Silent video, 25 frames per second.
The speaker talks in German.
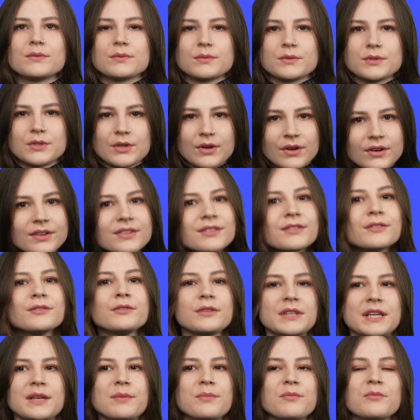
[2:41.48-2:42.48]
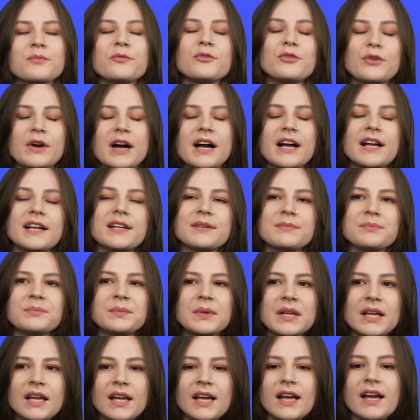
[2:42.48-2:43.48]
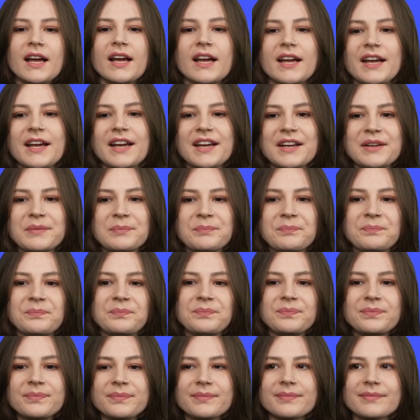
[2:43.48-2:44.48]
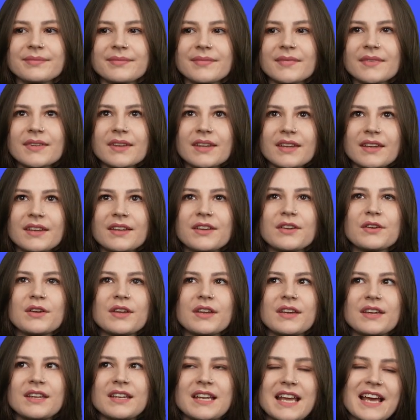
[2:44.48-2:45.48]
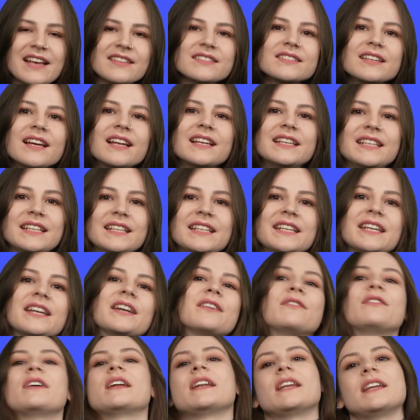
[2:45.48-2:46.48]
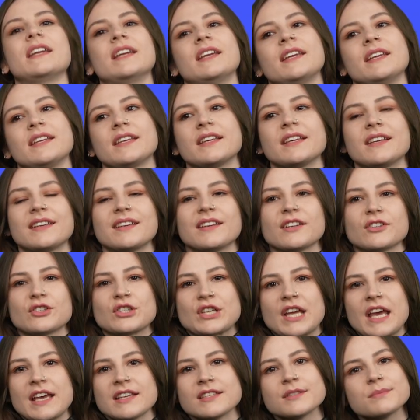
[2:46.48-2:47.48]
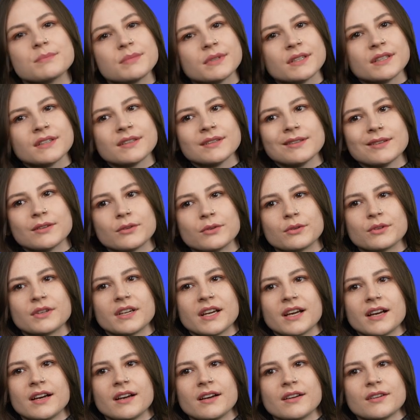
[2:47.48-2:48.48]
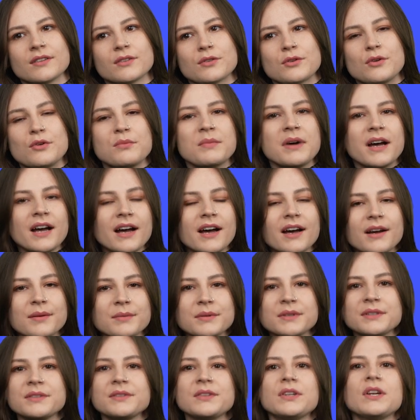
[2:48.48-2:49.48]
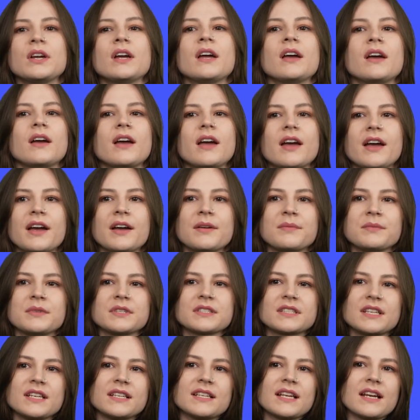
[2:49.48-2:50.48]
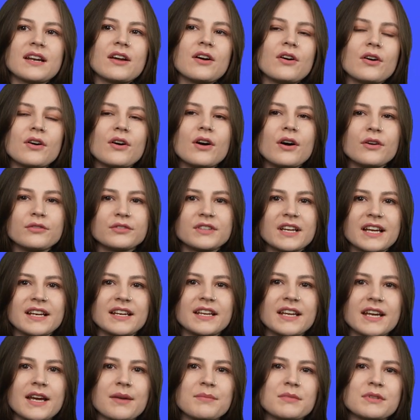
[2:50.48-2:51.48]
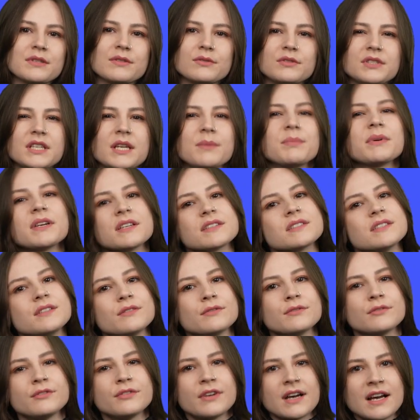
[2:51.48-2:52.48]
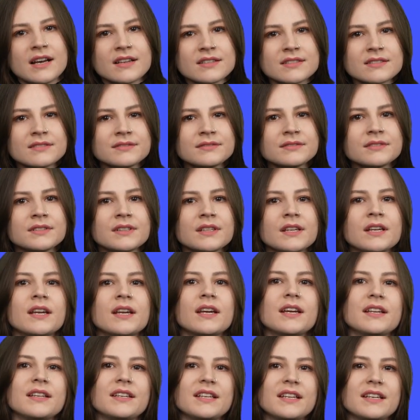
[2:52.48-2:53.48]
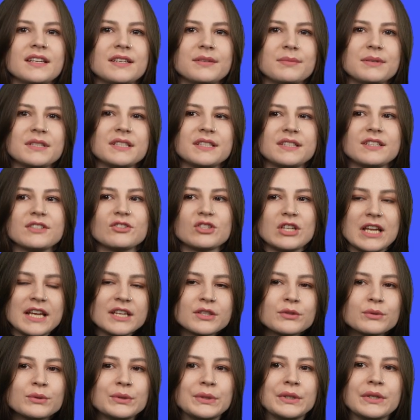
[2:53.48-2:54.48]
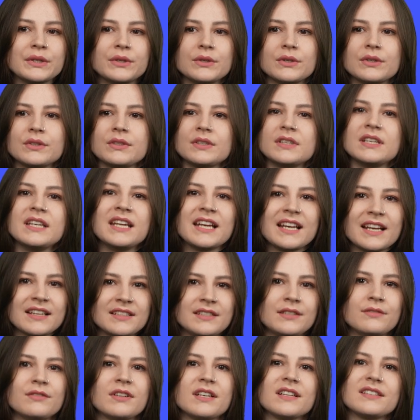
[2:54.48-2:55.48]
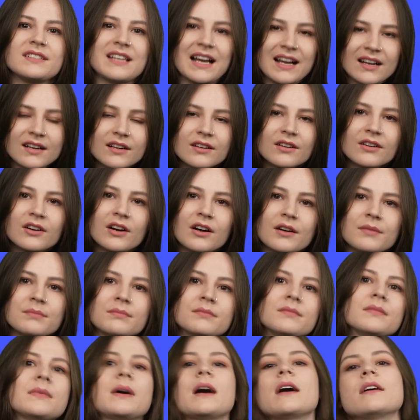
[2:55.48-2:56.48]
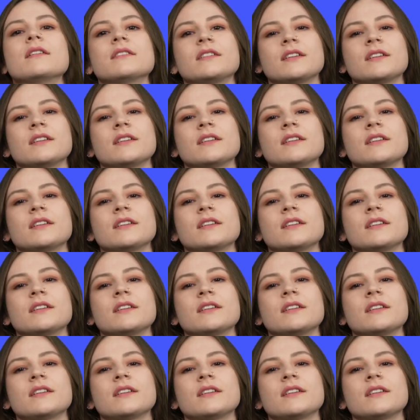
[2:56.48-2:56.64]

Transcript: Zocken eben vor allem ähm, in erster Linie, wenn ich gestresst bin oder Kummer habe ähm, das geht dann auch oft einher mit so depressiven Phasen, in denen ich mich schlecht fühle und negative Gedanken kommen.